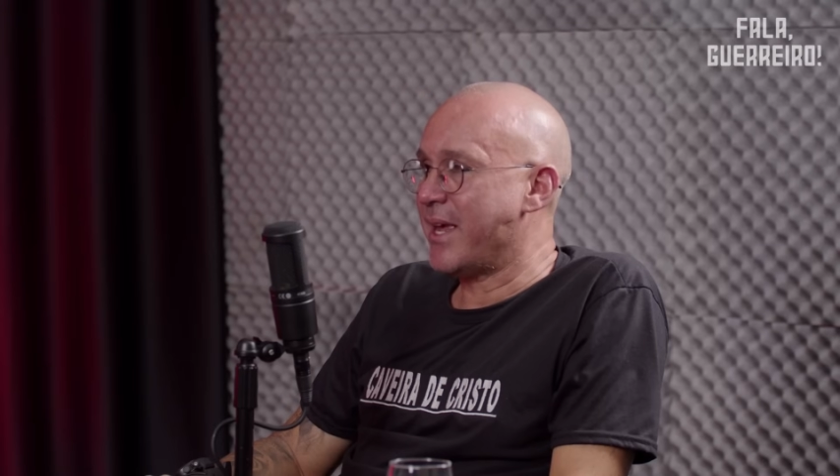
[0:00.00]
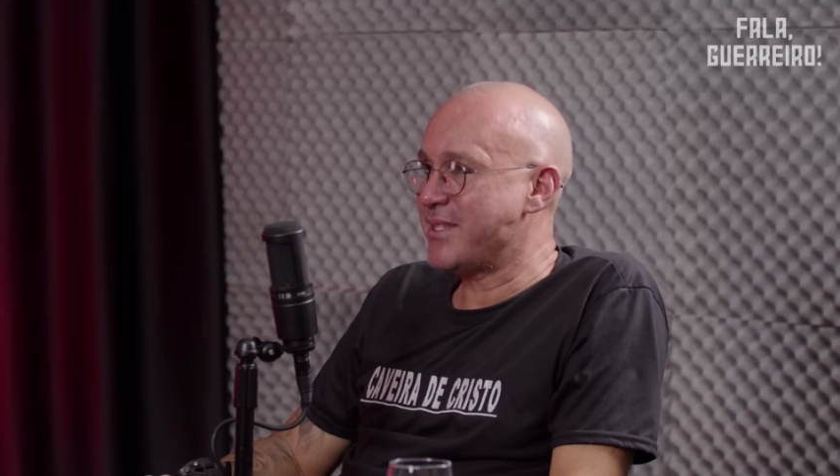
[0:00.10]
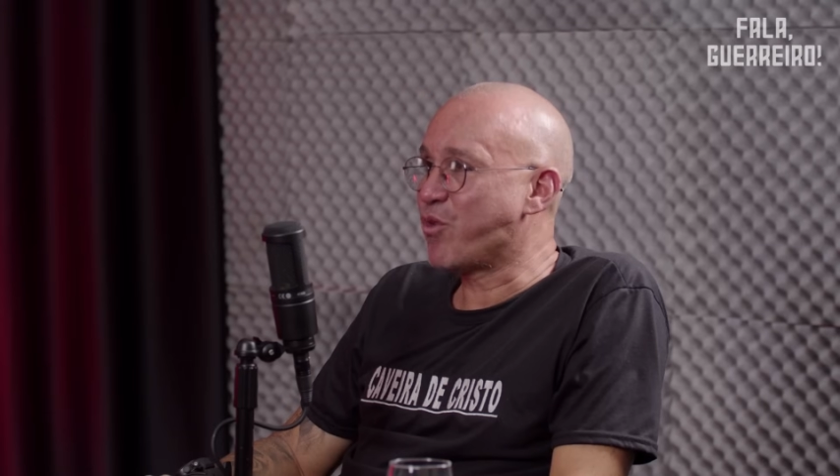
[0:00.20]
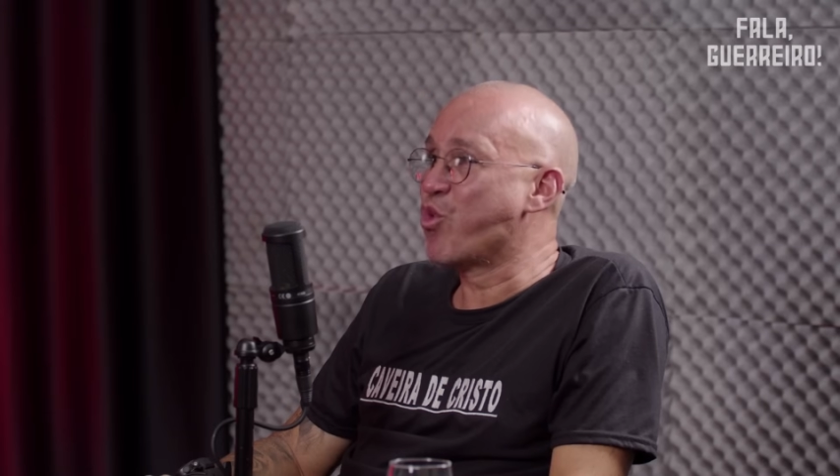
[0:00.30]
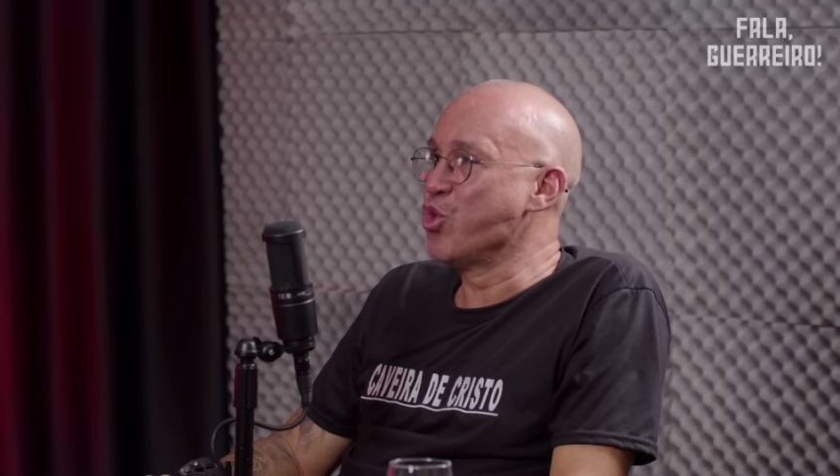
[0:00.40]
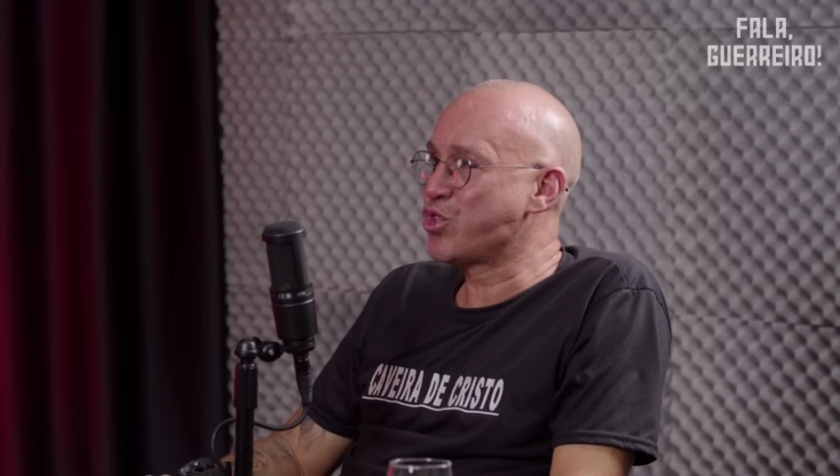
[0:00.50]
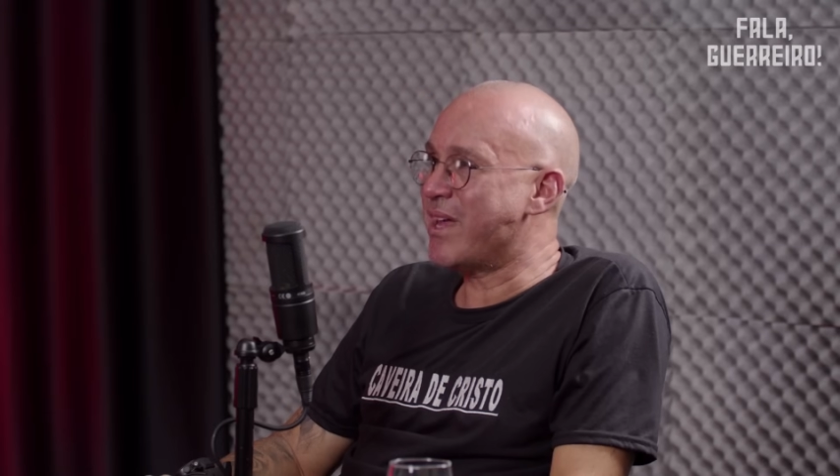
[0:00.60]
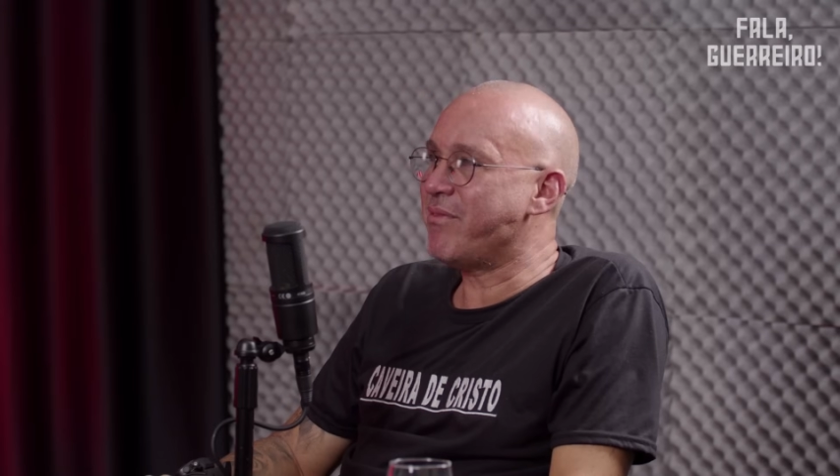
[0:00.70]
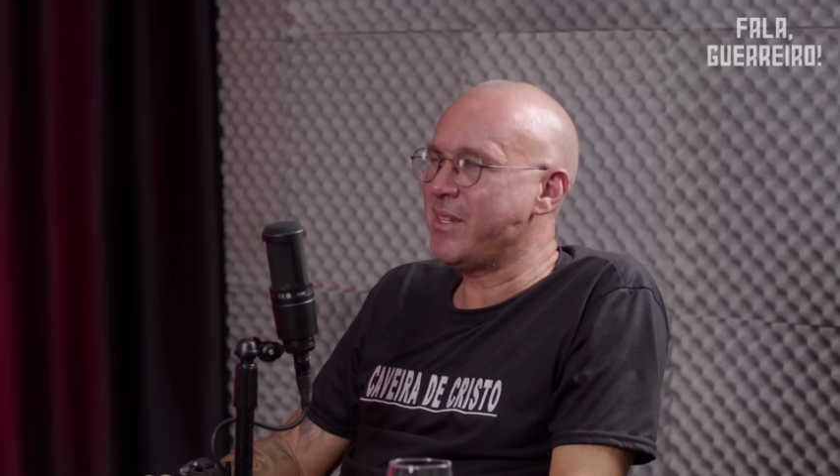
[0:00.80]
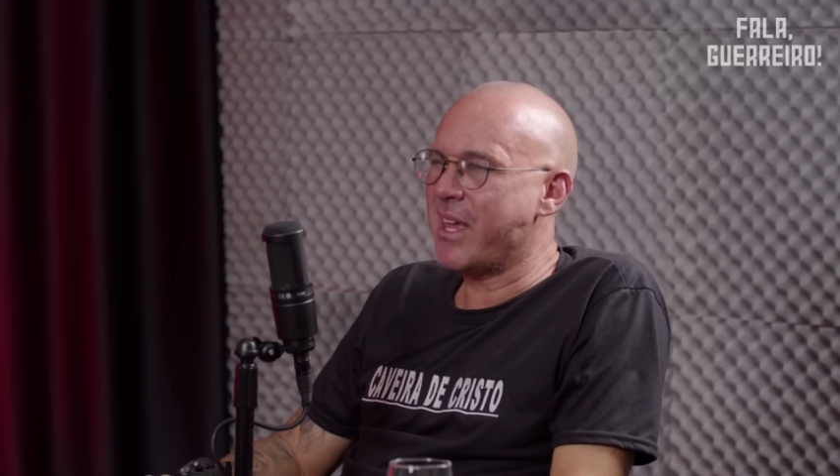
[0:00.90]
esse curso da
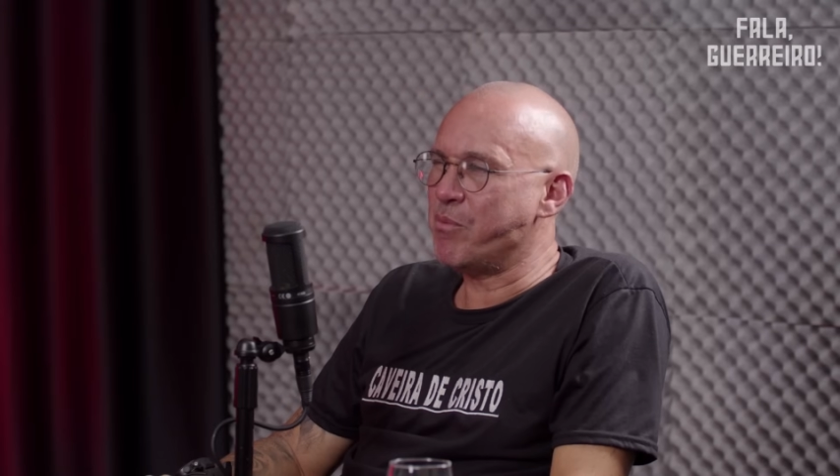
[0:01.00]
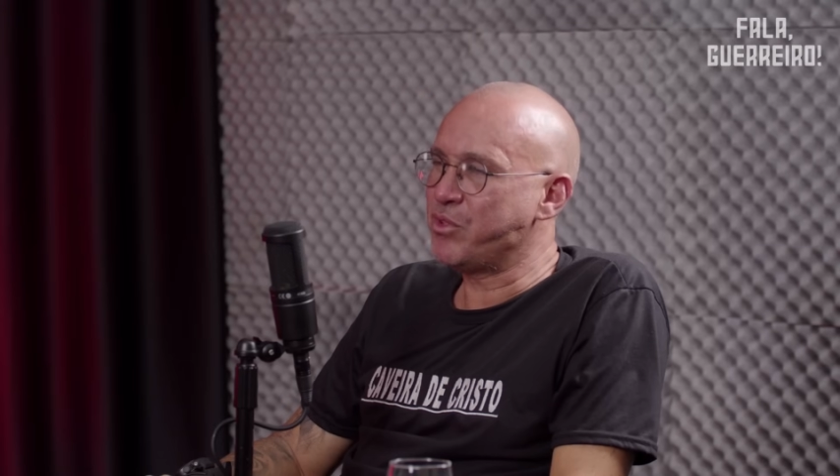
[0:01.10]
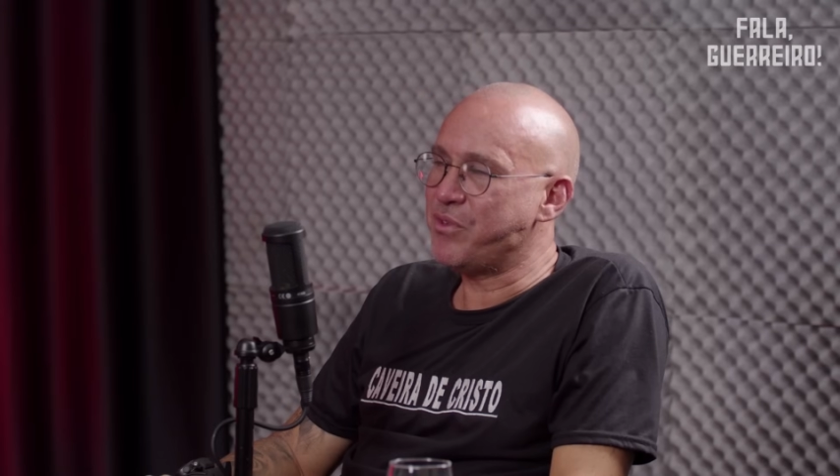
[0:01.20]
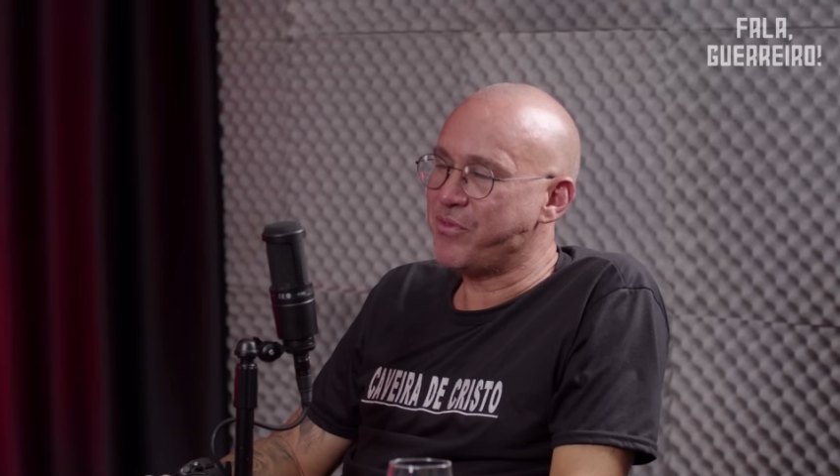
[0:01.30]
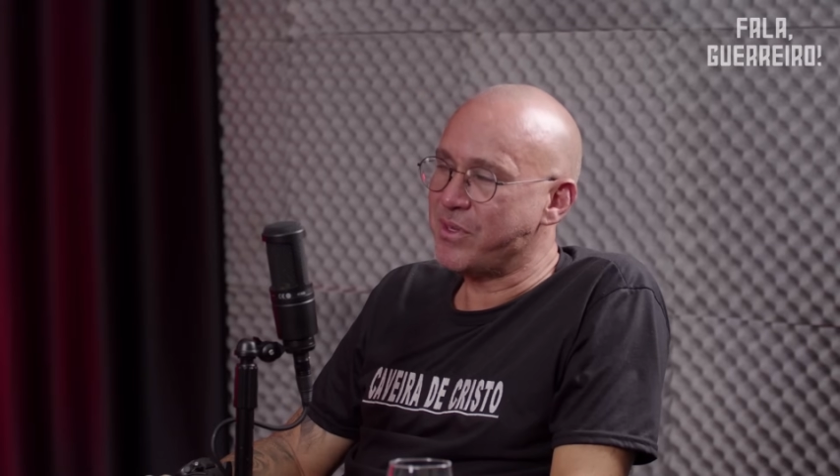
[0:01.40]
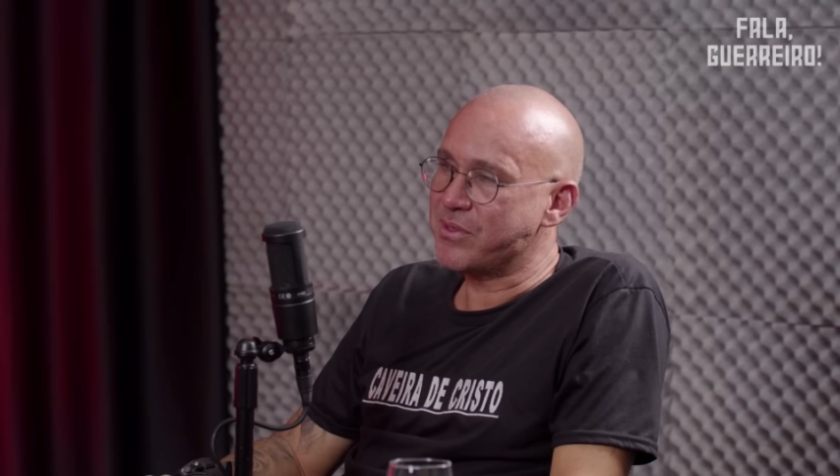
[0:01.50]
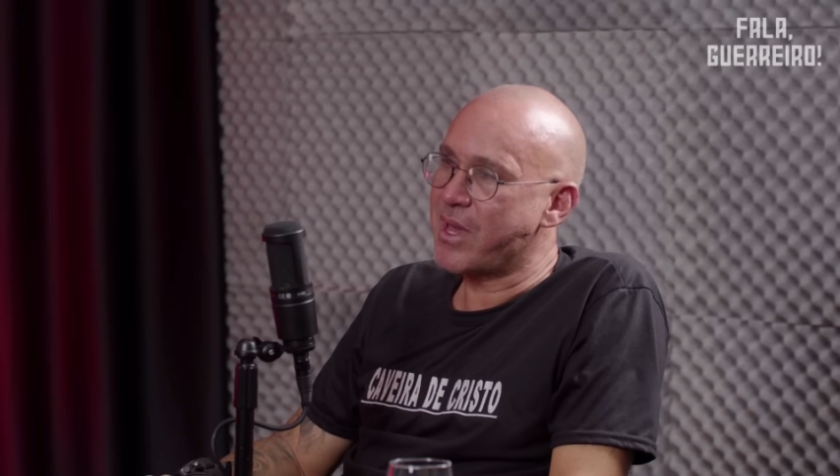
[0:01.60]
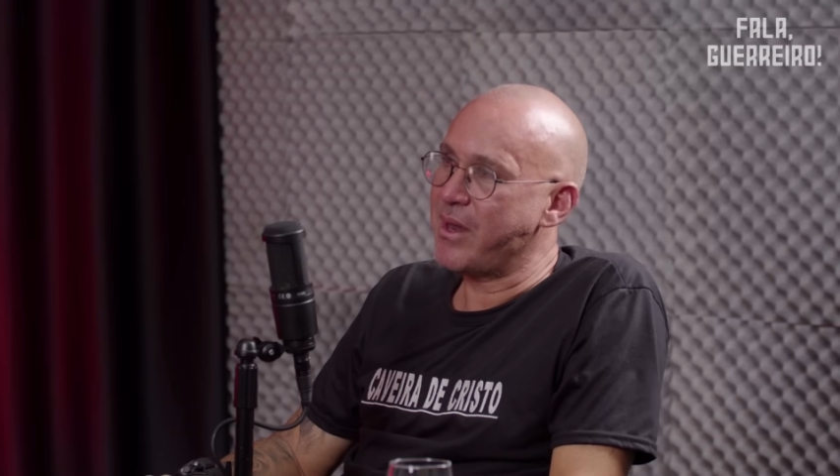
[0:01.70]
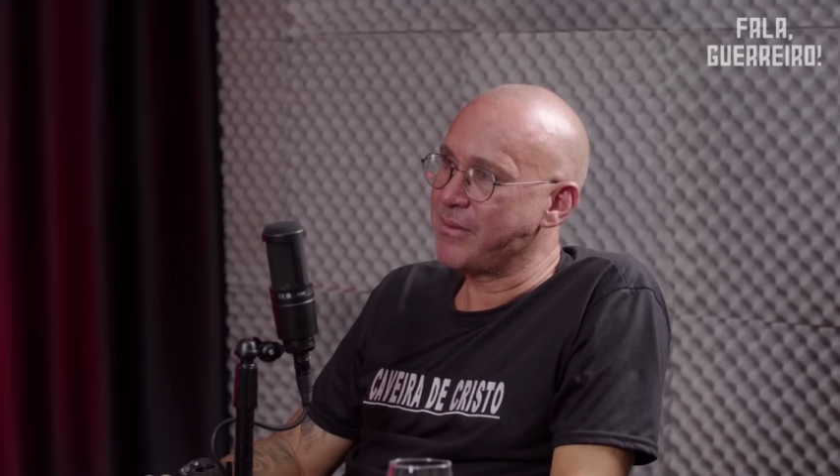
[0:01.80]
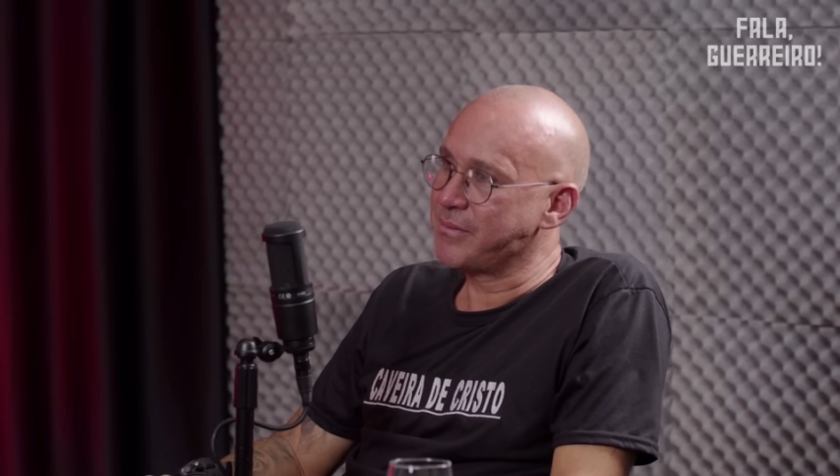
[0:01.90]
vida é muito difícil, cara.